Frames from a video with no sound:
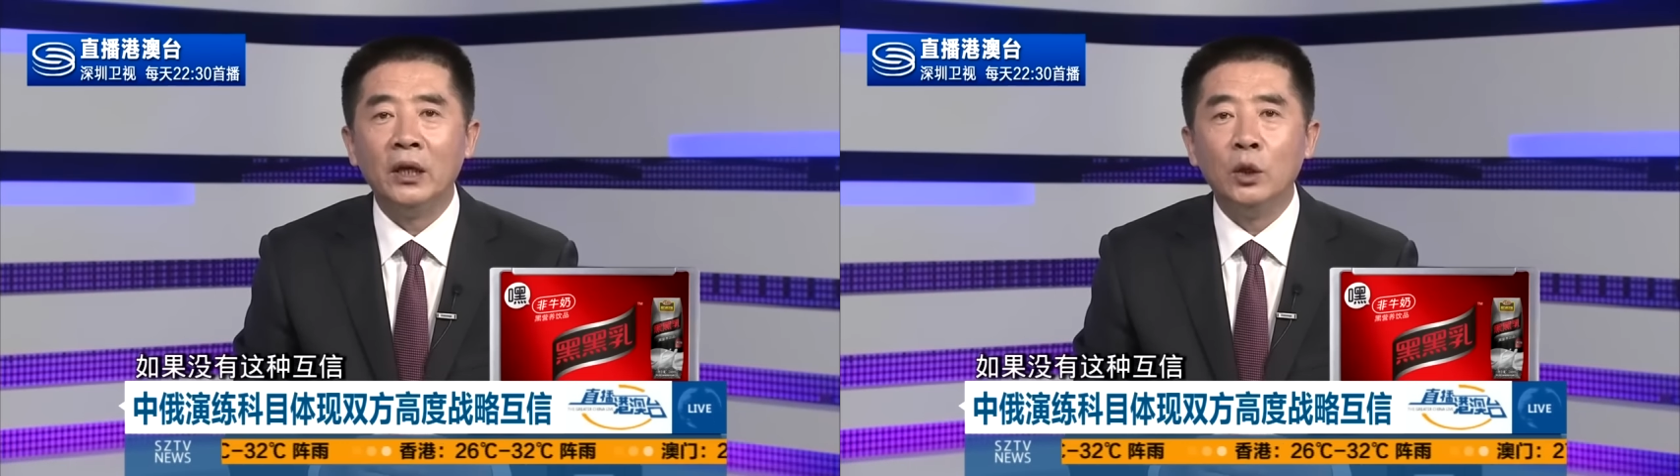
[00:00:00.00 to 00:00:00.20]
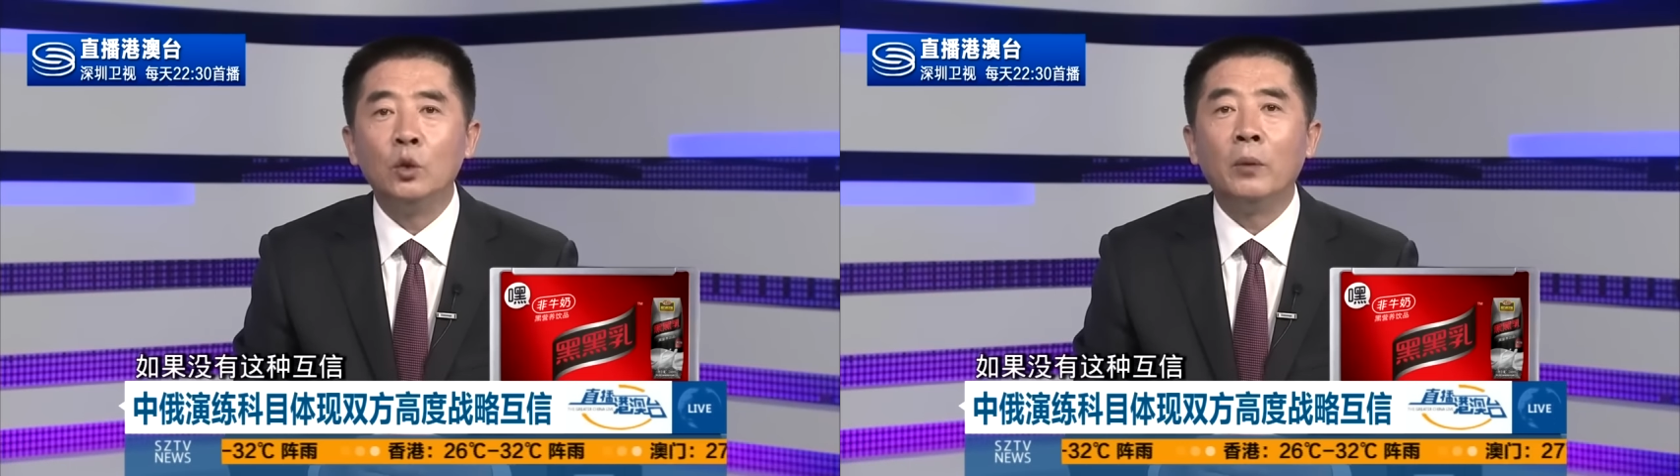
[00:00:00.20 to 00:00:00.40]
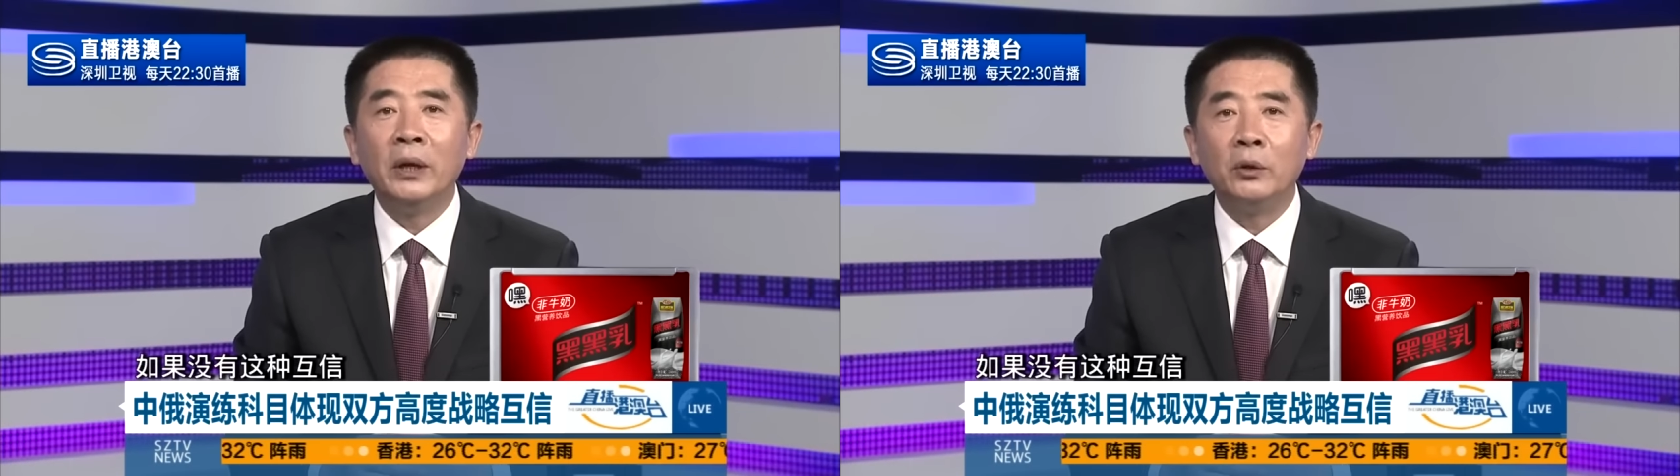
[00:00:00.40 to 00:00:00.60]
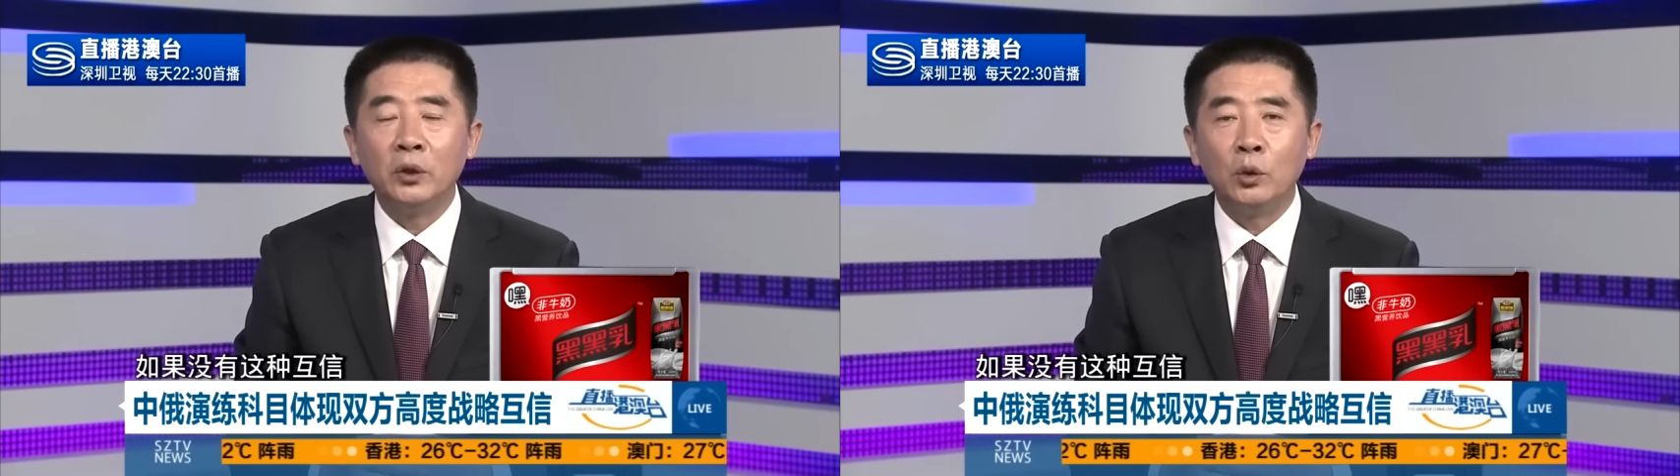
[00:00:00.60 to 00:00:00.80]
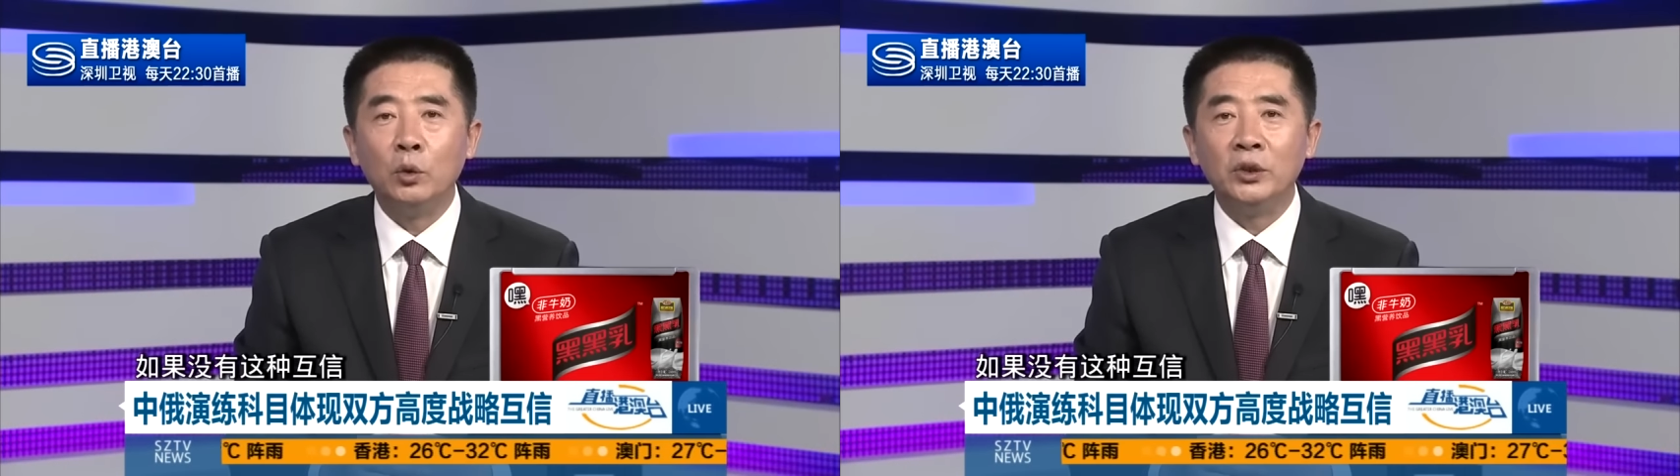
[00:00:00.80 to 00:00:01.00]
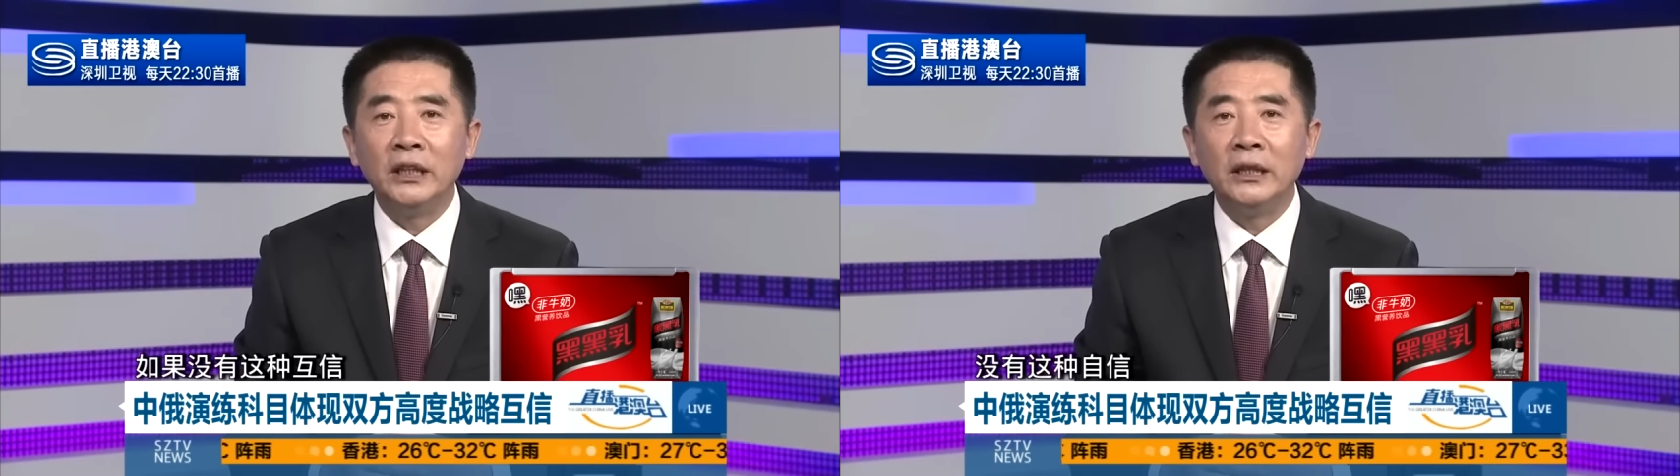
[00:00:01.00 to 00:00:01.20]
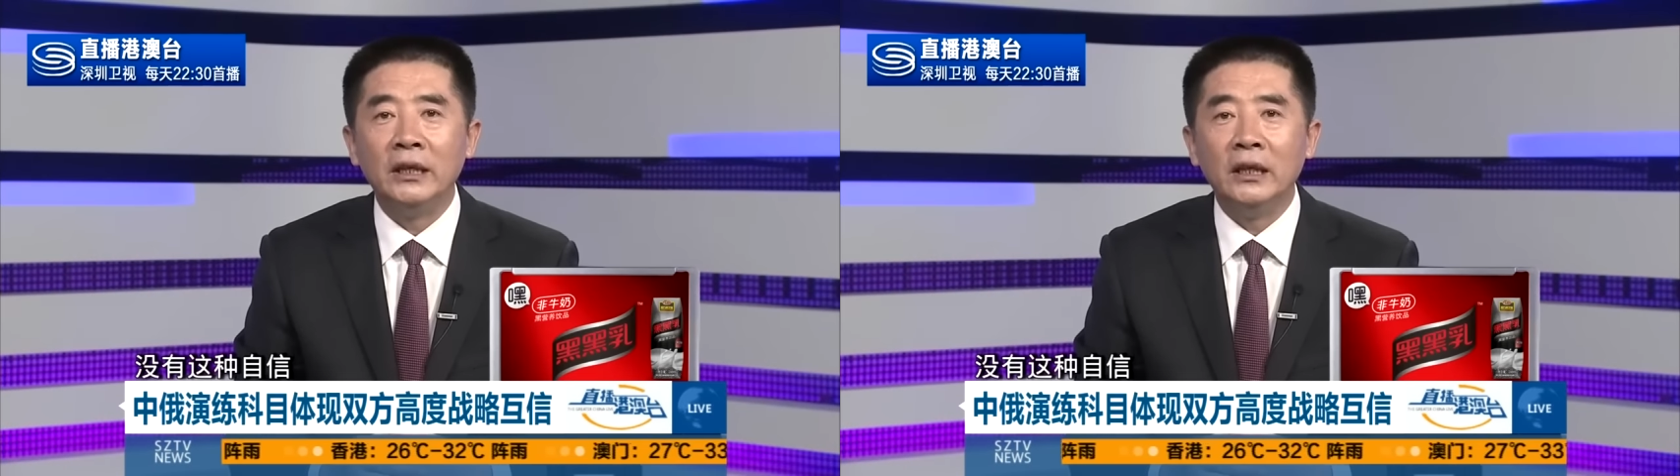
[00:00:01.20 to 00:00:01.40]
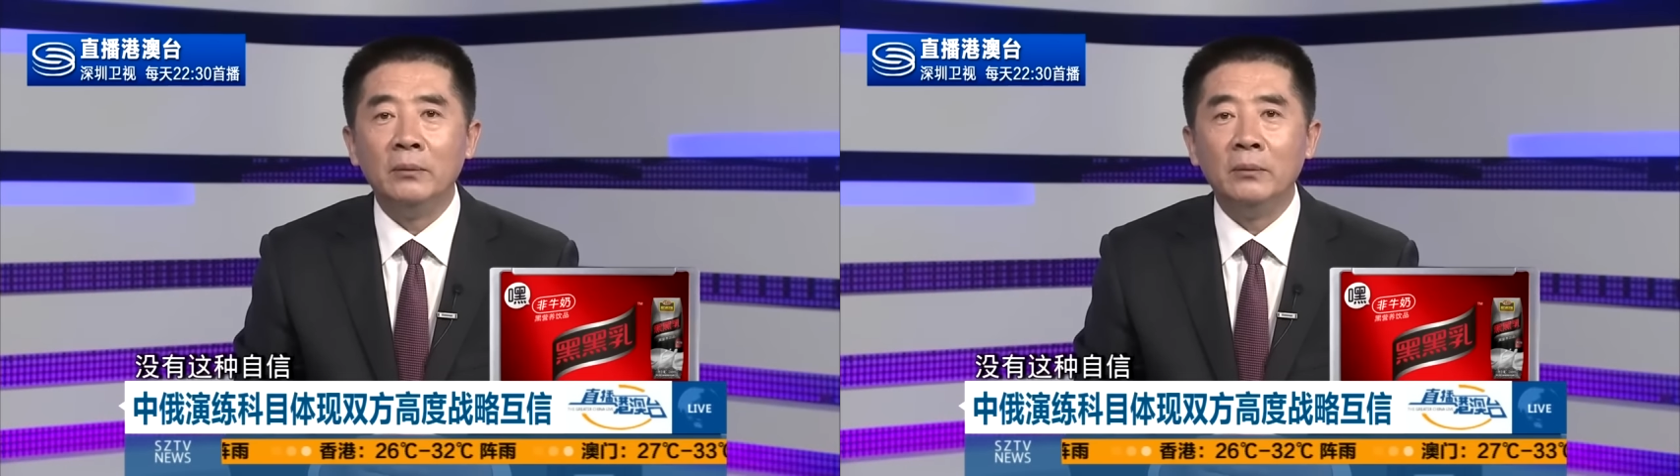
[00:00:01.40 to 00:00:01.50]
如果没有这种互信，